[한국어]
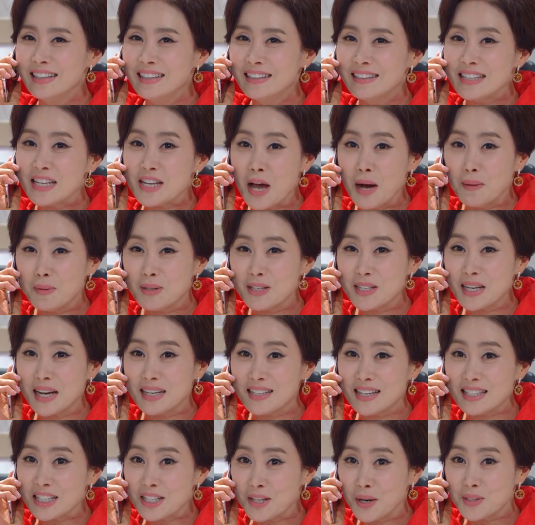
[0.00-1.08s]
네
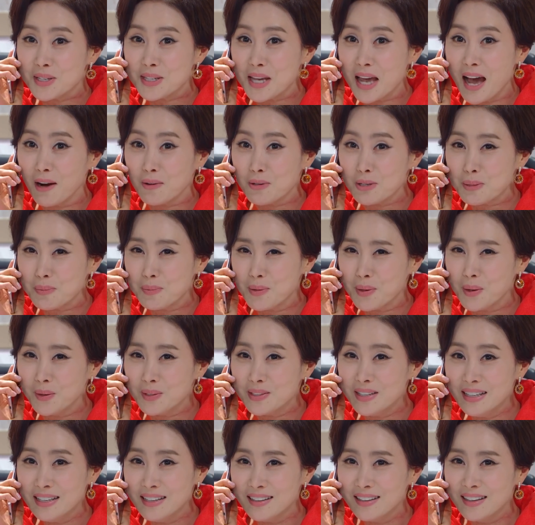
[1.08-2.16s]
아버지까지 쓰러지게 하고 싶은
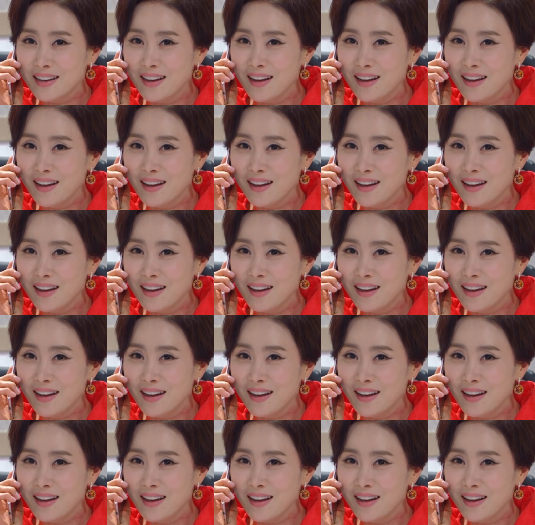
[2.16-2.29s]
거니?